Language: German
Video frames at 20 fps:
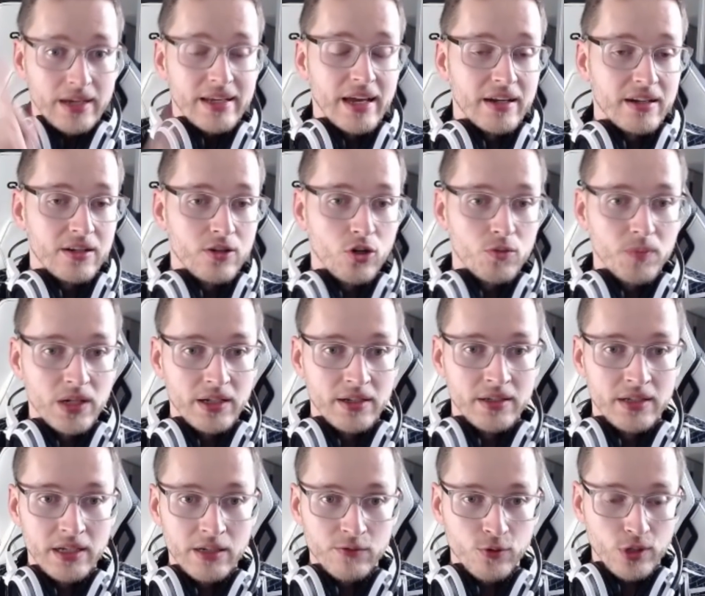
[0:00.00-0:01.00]
Gerne nochmal in
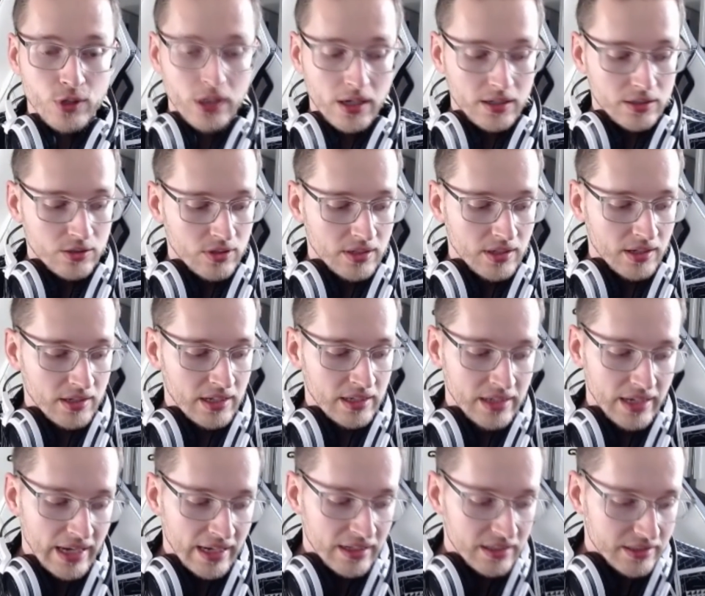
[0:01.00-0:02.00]
der Infokarte oder dann in
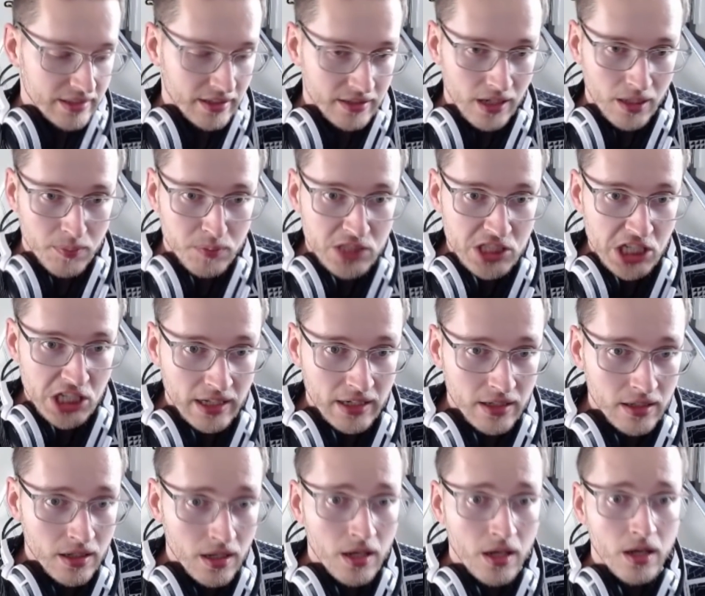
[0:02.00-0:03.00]
der Endcard
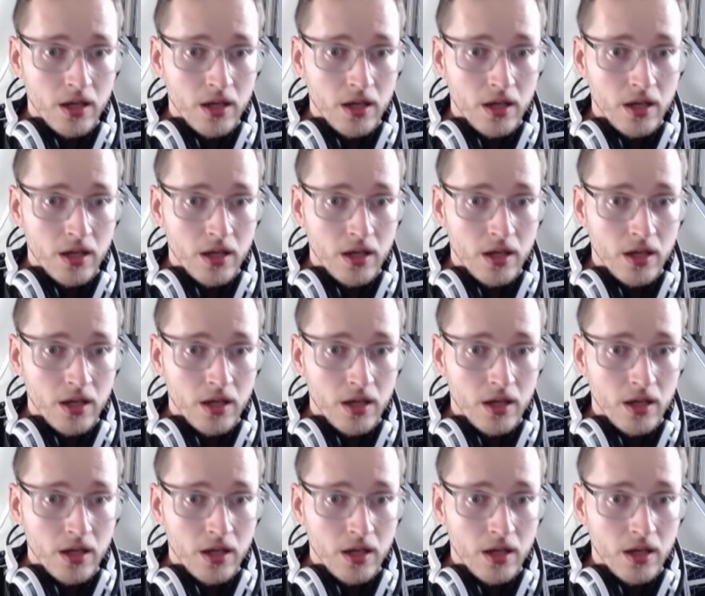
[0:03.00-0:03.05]
abchecken.